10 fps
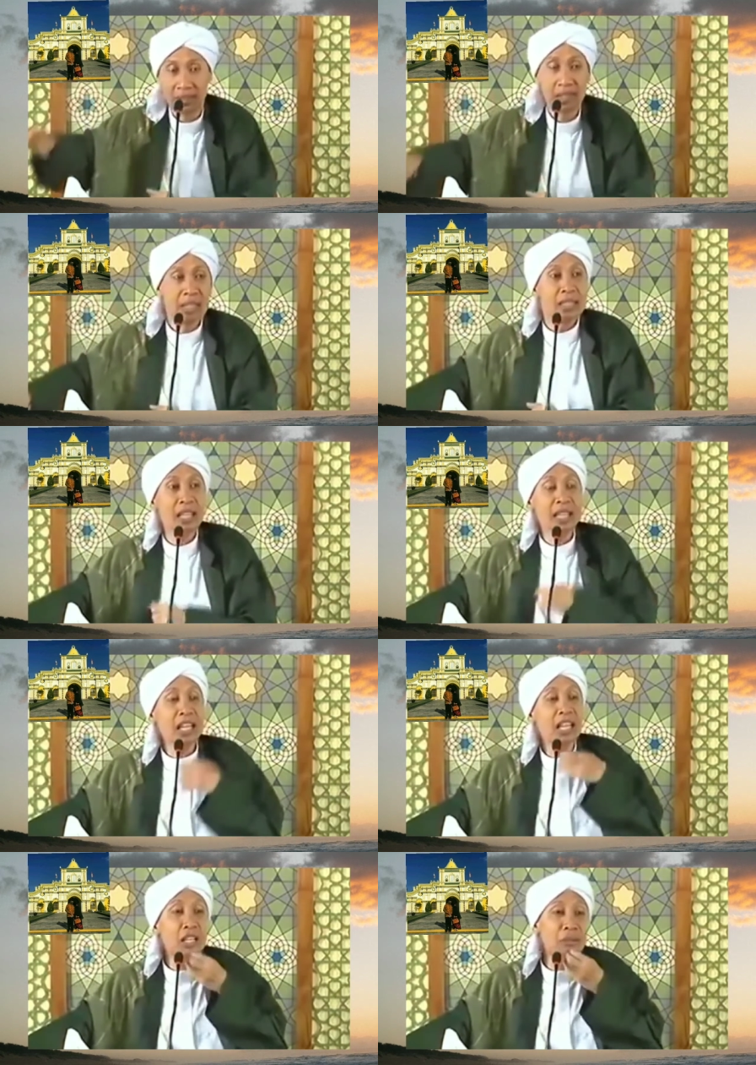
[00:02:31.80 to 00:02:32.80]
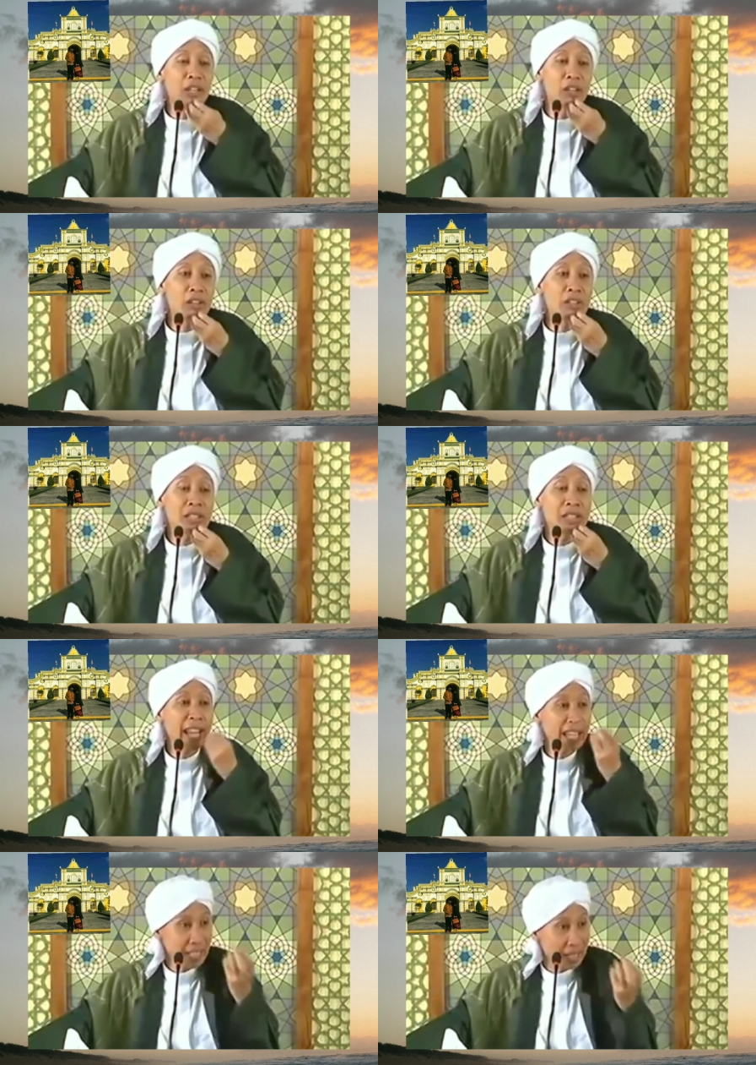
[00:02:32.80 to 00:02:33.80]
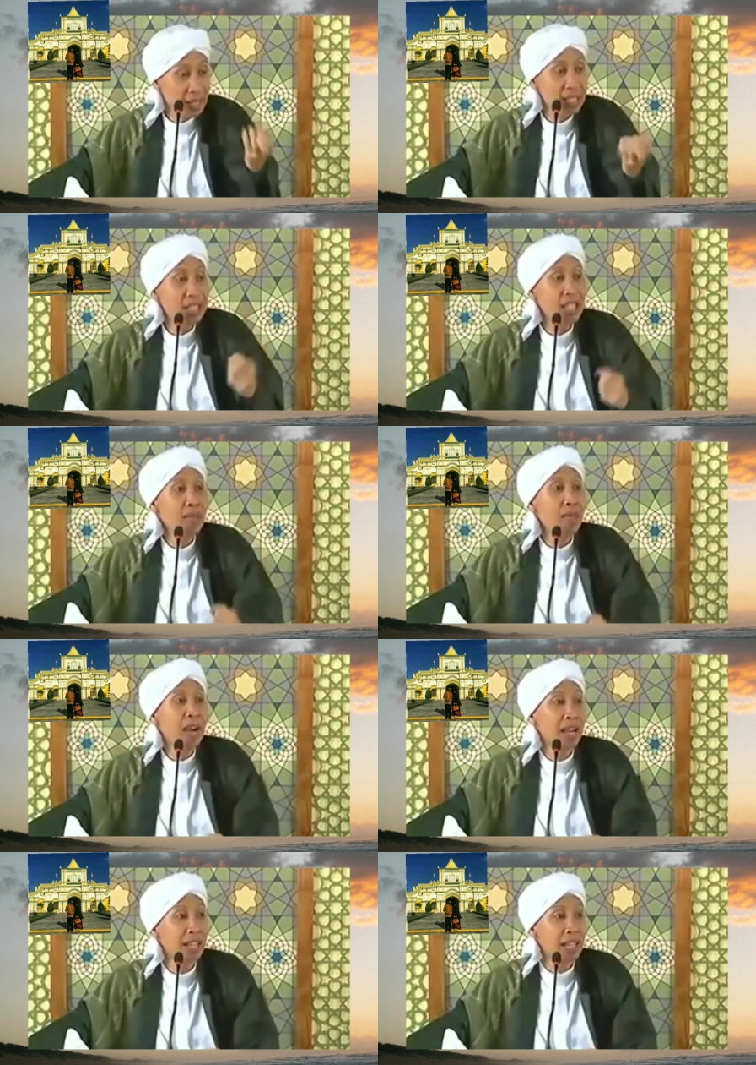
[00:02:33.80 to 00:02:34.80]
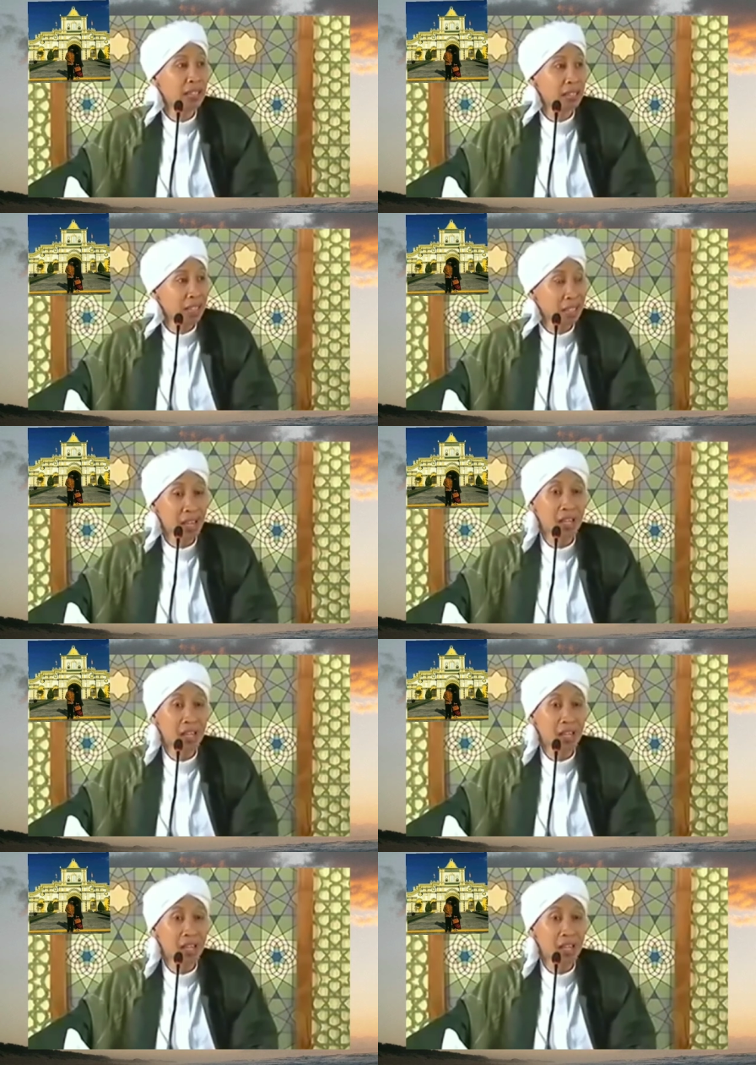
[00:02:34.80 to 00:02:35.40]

Tanyakan kepada dokter, es jenis ini membahayakan atau tidak?